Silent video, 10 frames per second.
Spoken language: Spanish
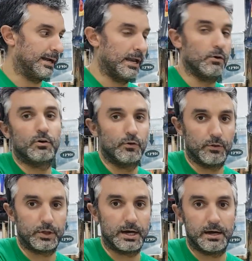que los
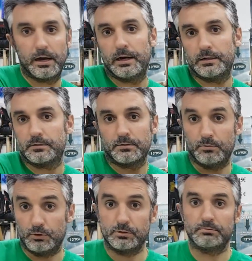conozcas
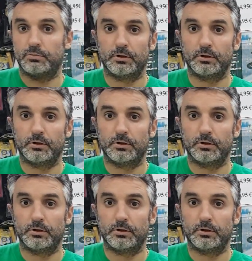como son,